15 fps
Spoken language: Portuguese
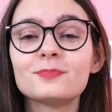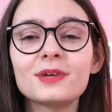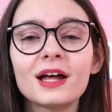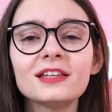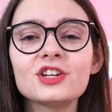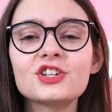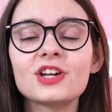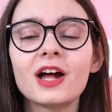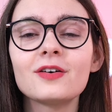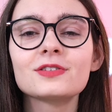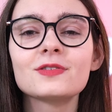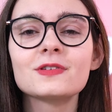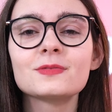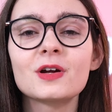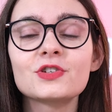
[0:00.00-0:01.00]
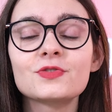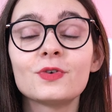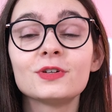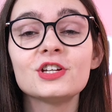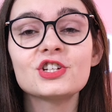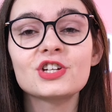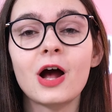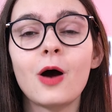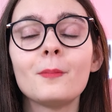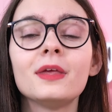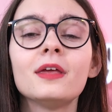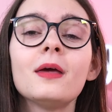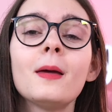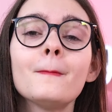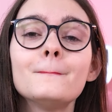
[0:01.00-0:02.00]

para deixar o seu smartphone Xiaomi